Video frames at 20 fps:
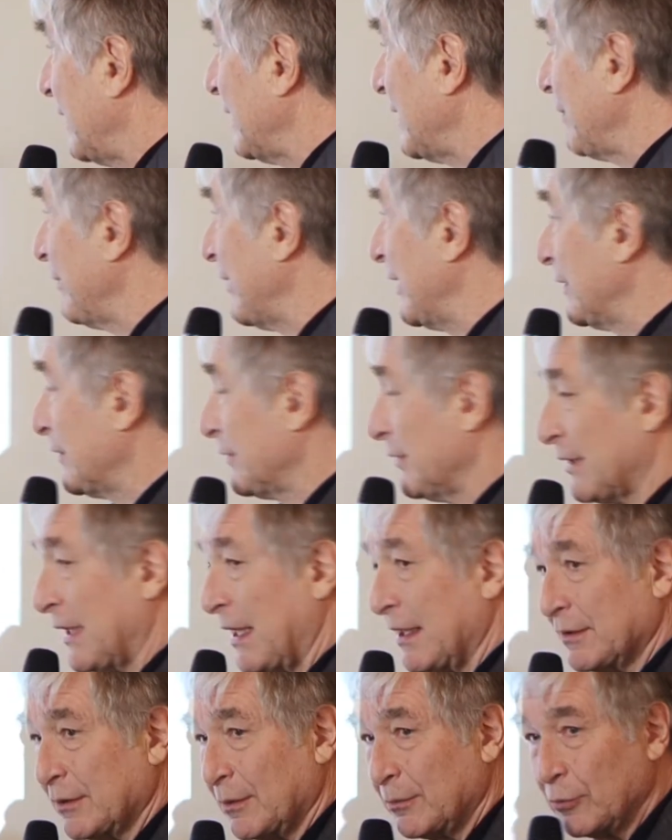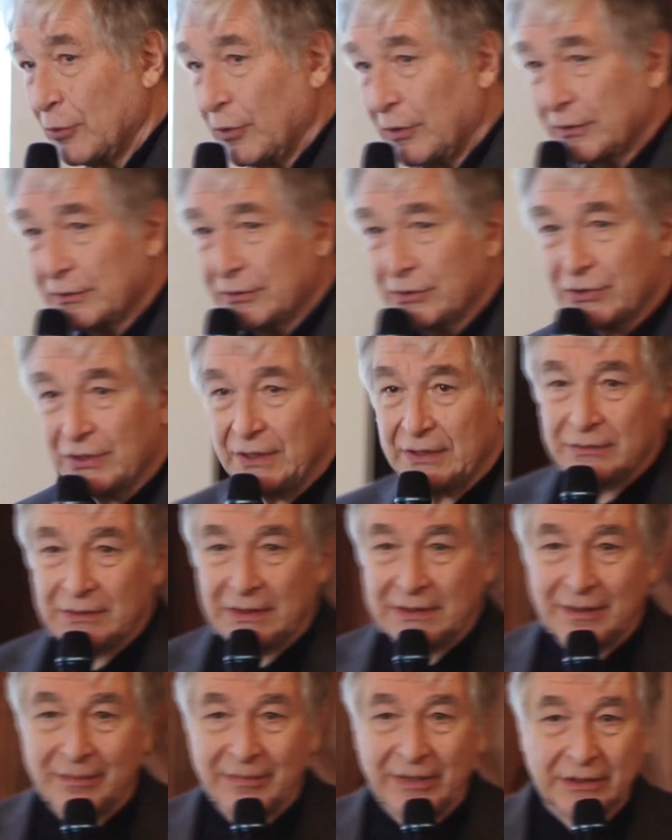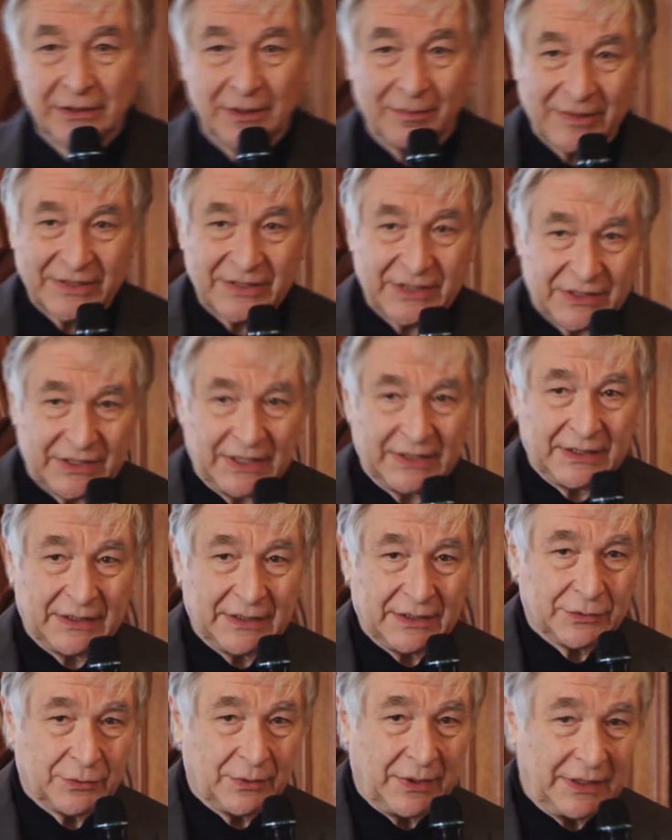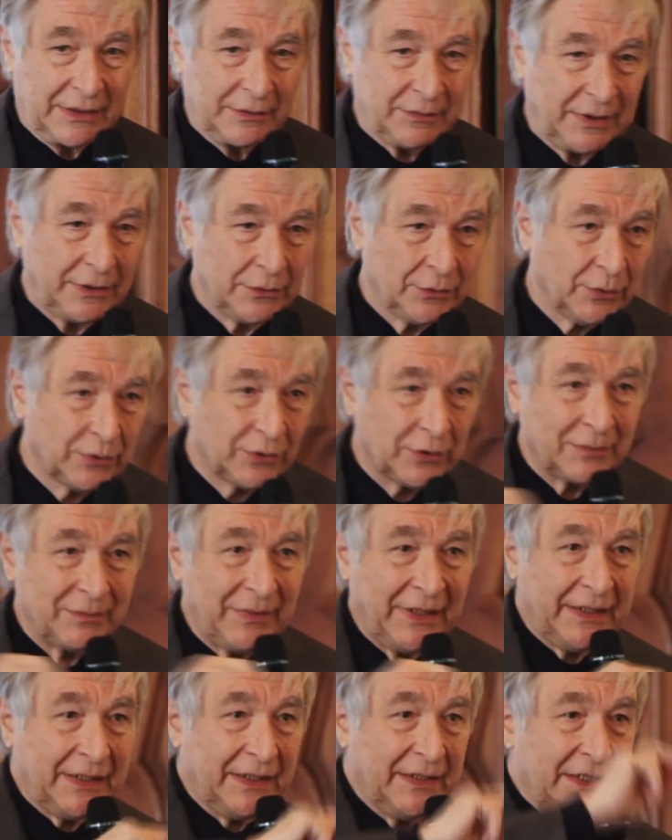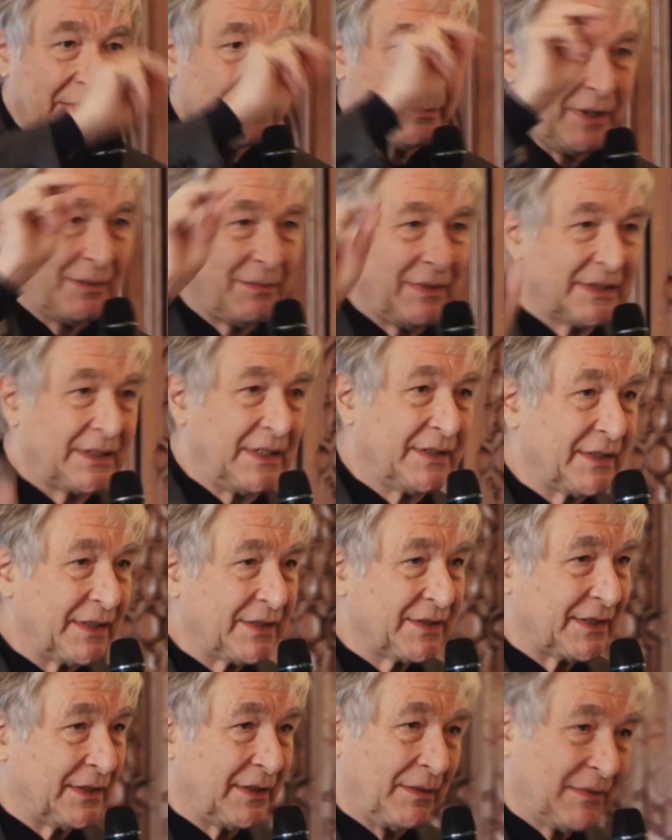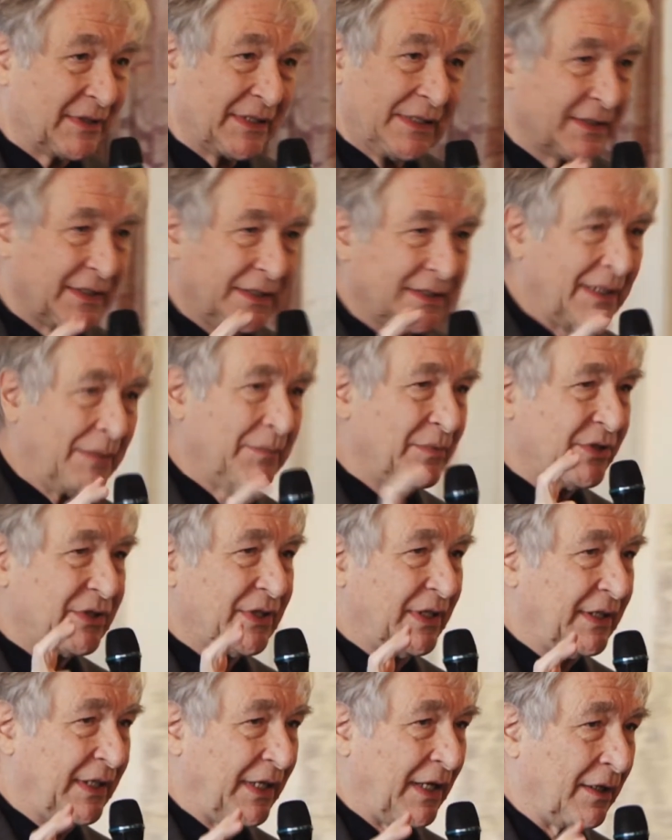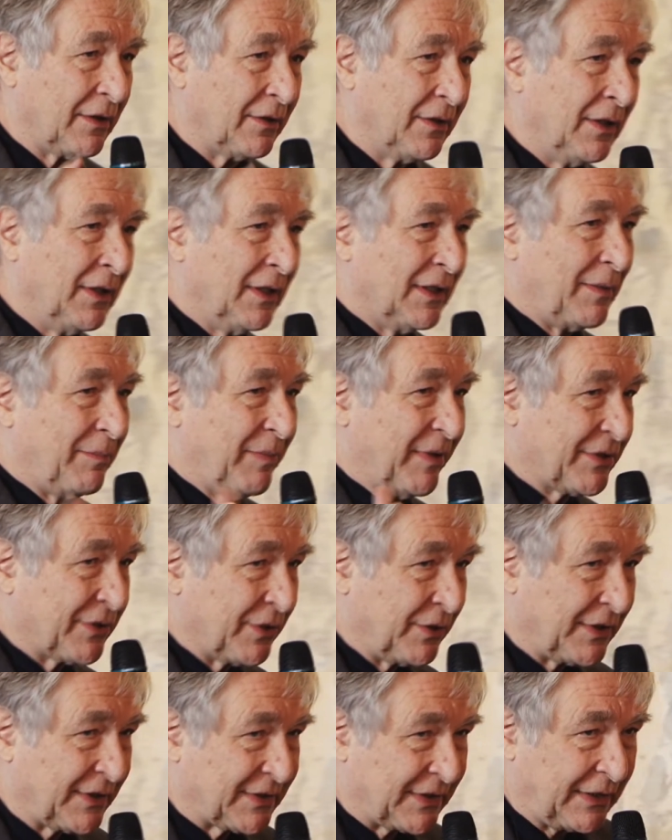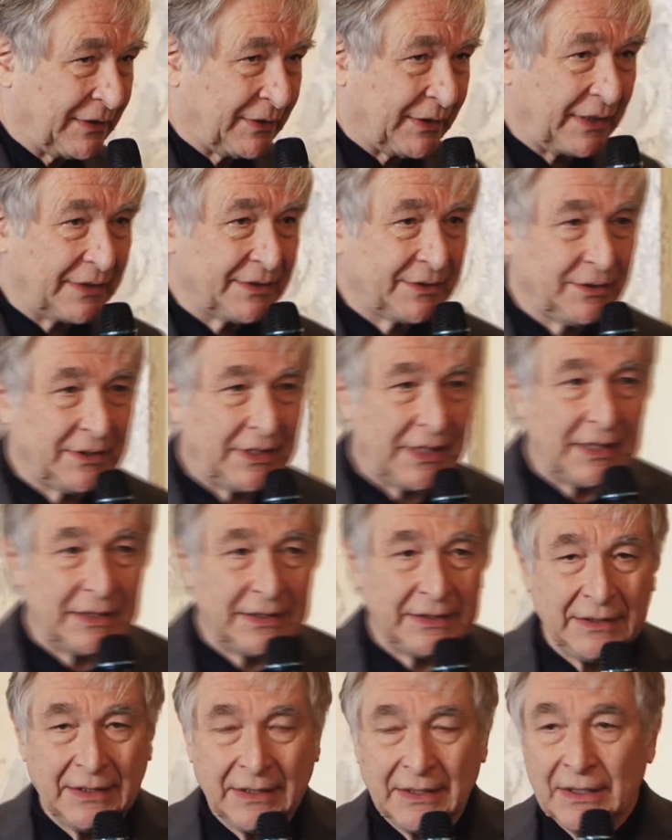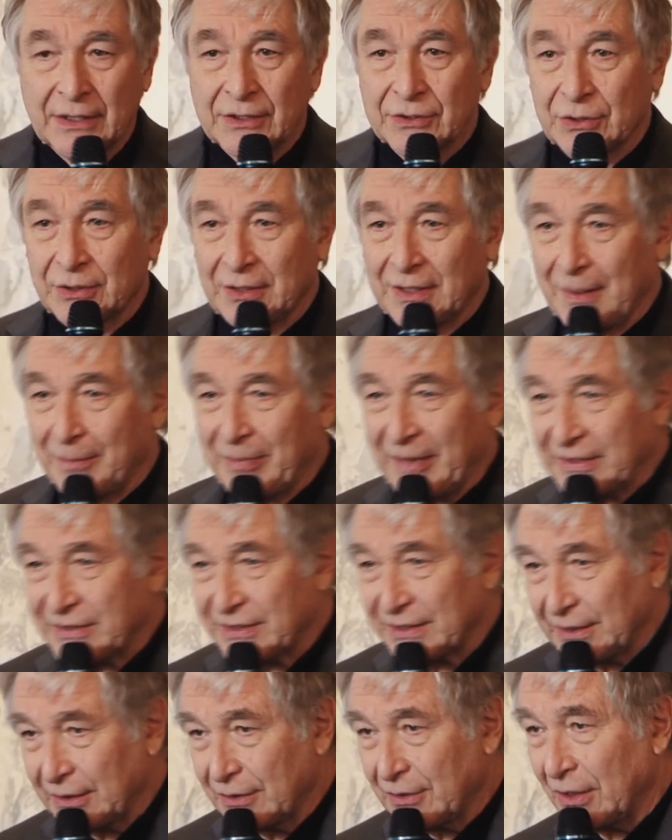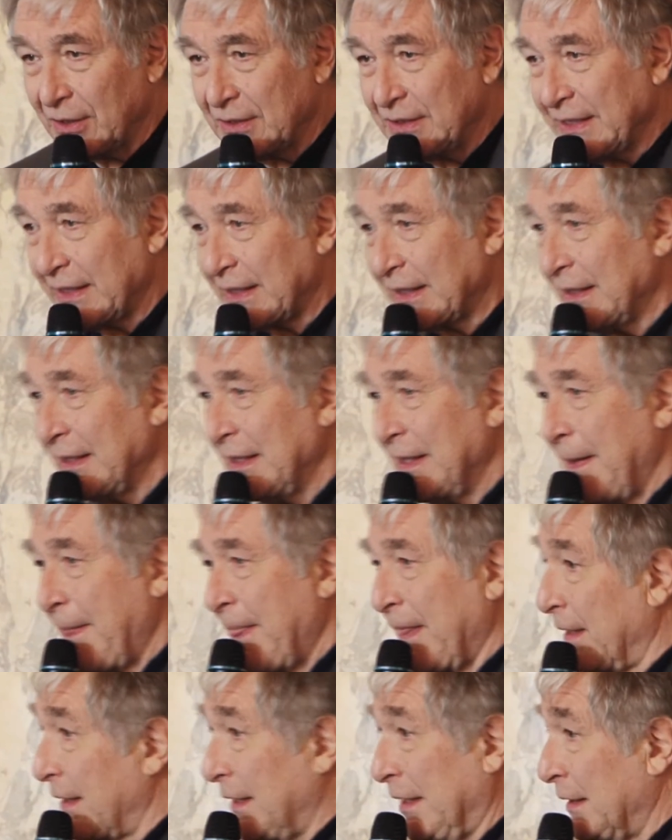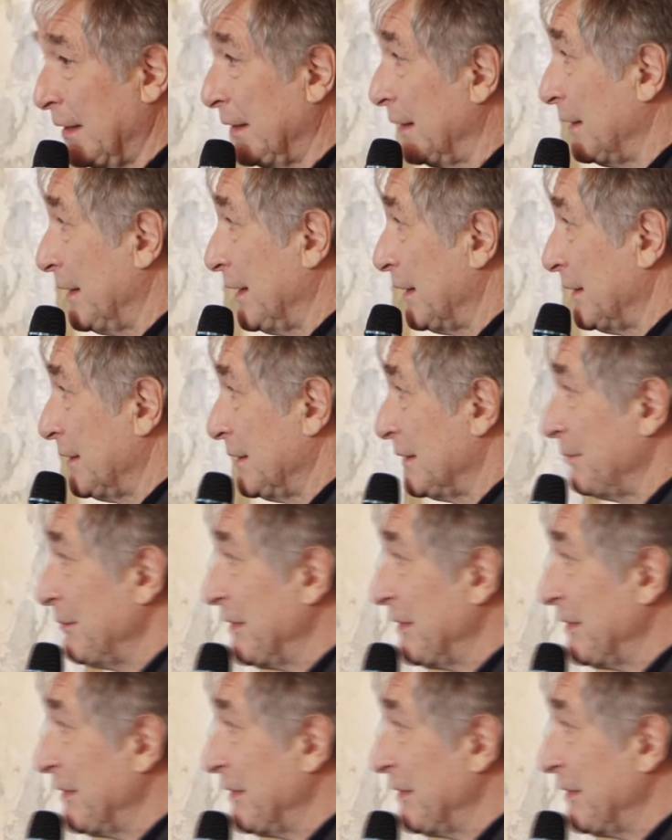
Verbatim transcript: andamento random walk, cioè un andamento a passeggiata casuale. Quindi tutto il meccanismo è abbastanza, abbastanza semplice e chiaro. Le persone sono razionali, sono capaci di cogliere i, le, i,